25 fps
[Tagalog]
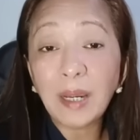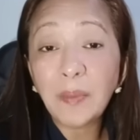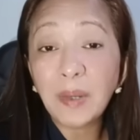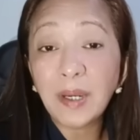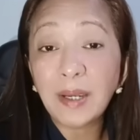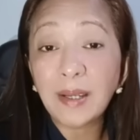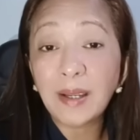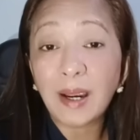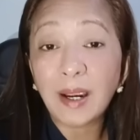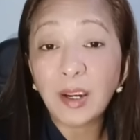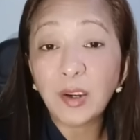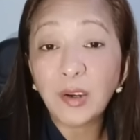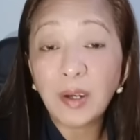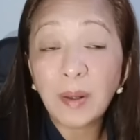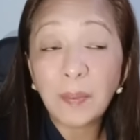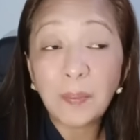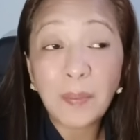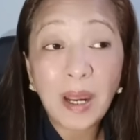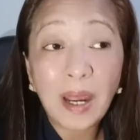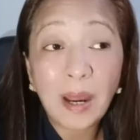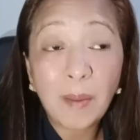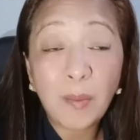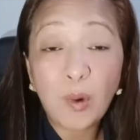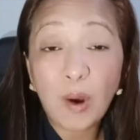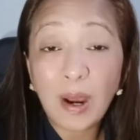binigyan kayo ng
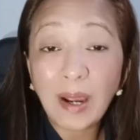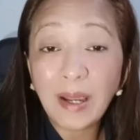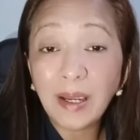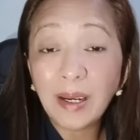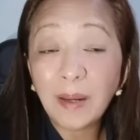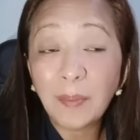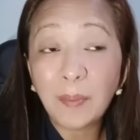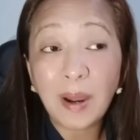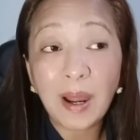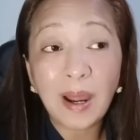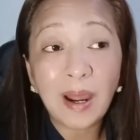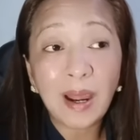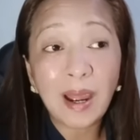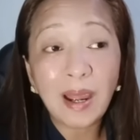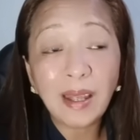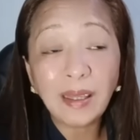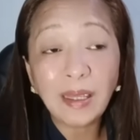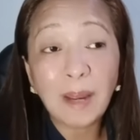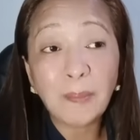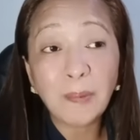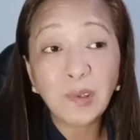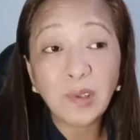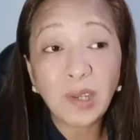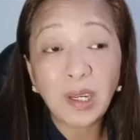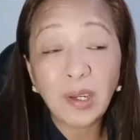pangkabuhayan na bangka,
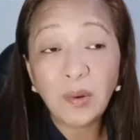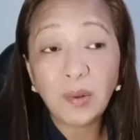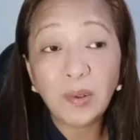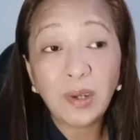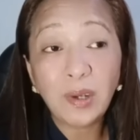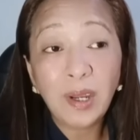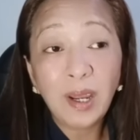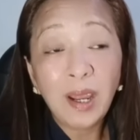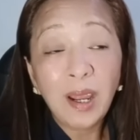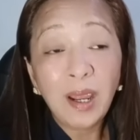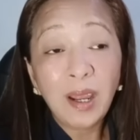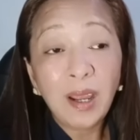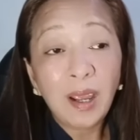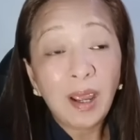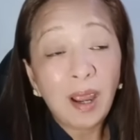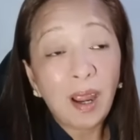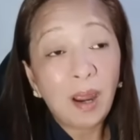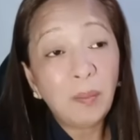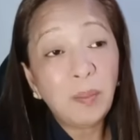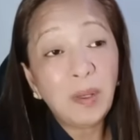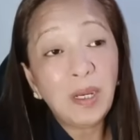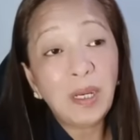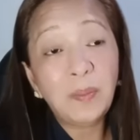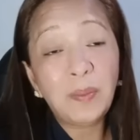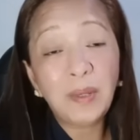tapos ngayon, uh,
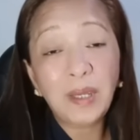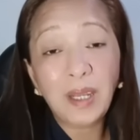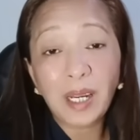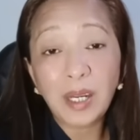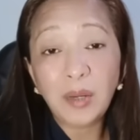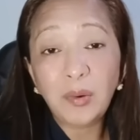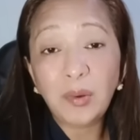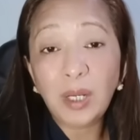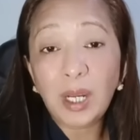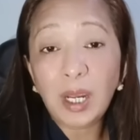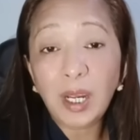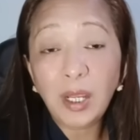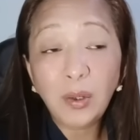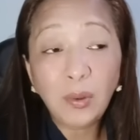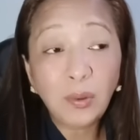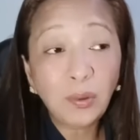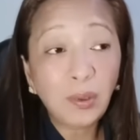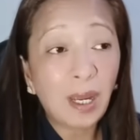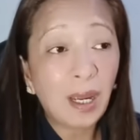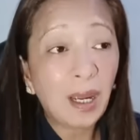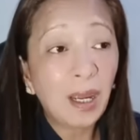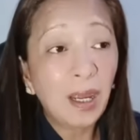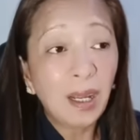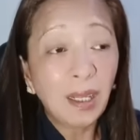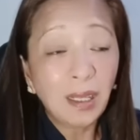binibigyan kayo ng
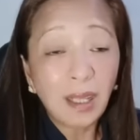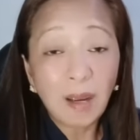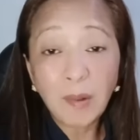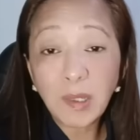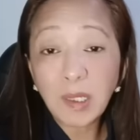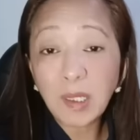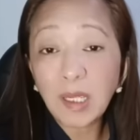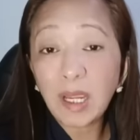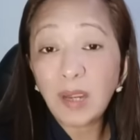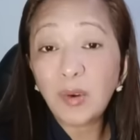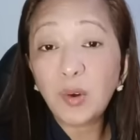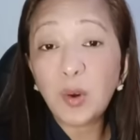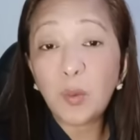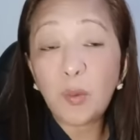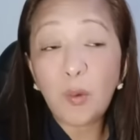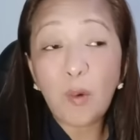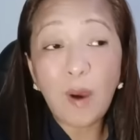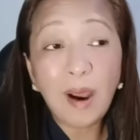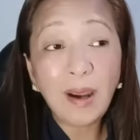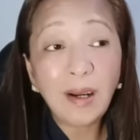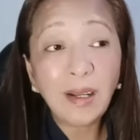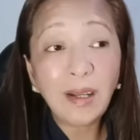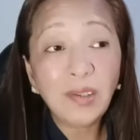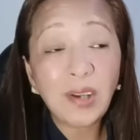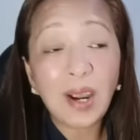ayuda. Tapos kayo,
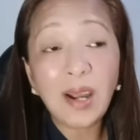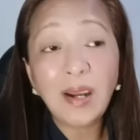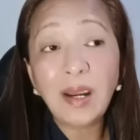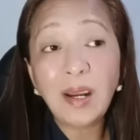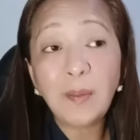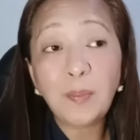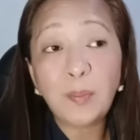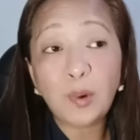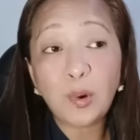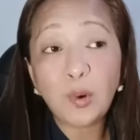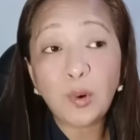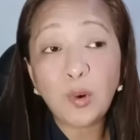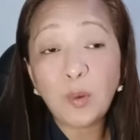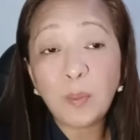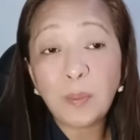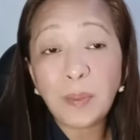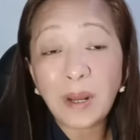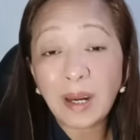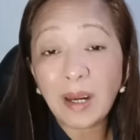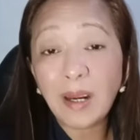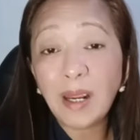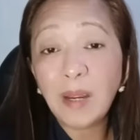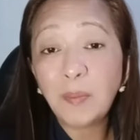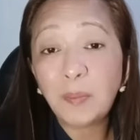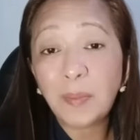gumawa ka ng channel, puro
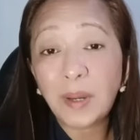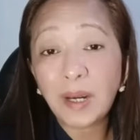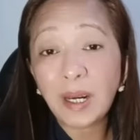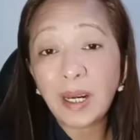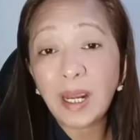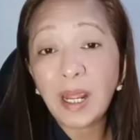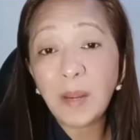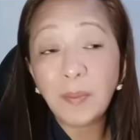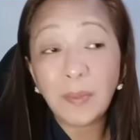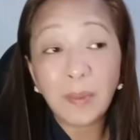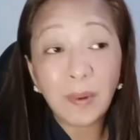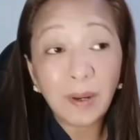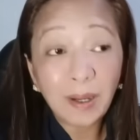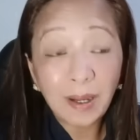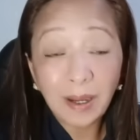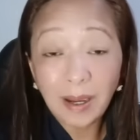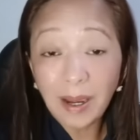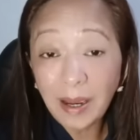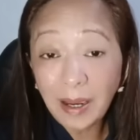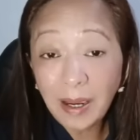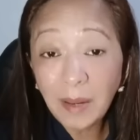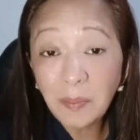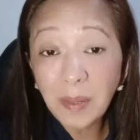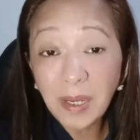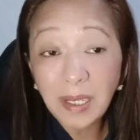para live, para live.
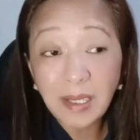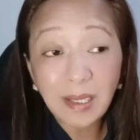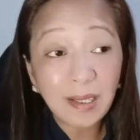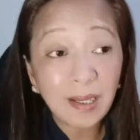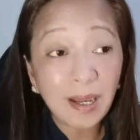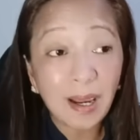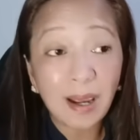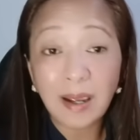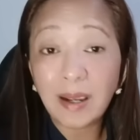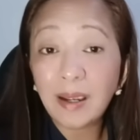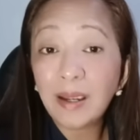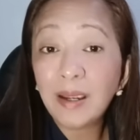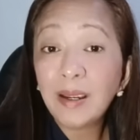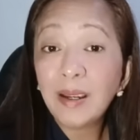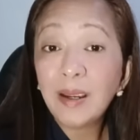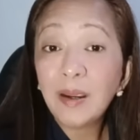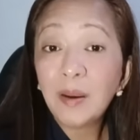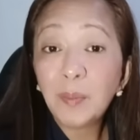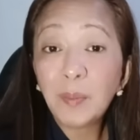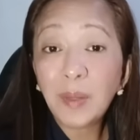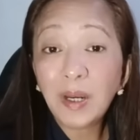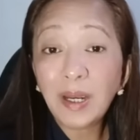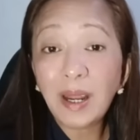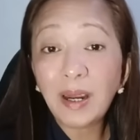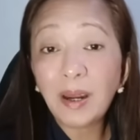Ilang beses ka,
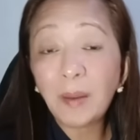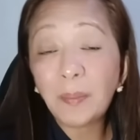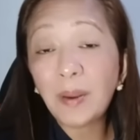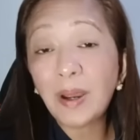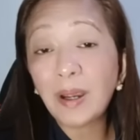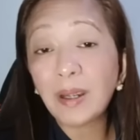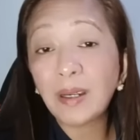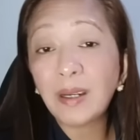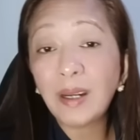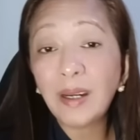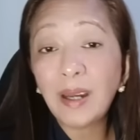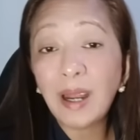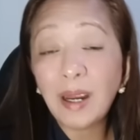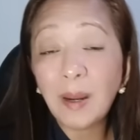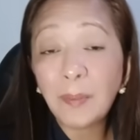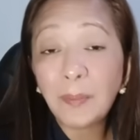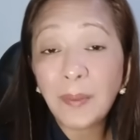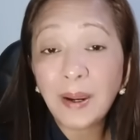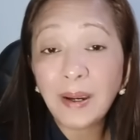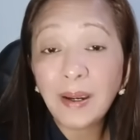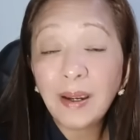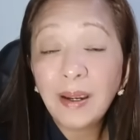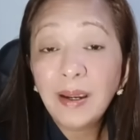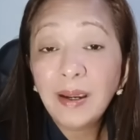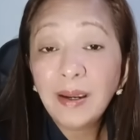maglalapag,
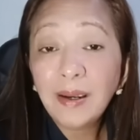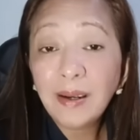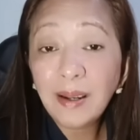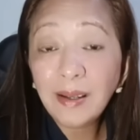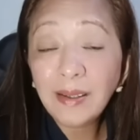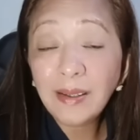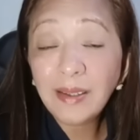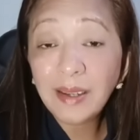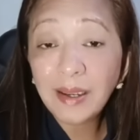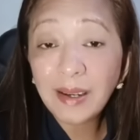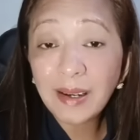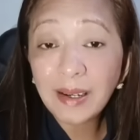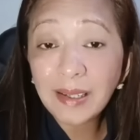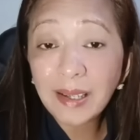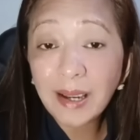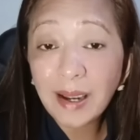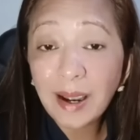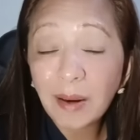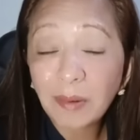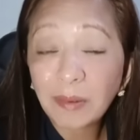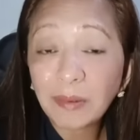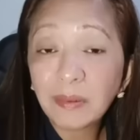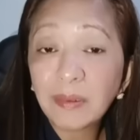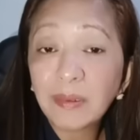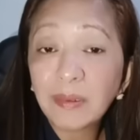maglalapag ng Gcash account.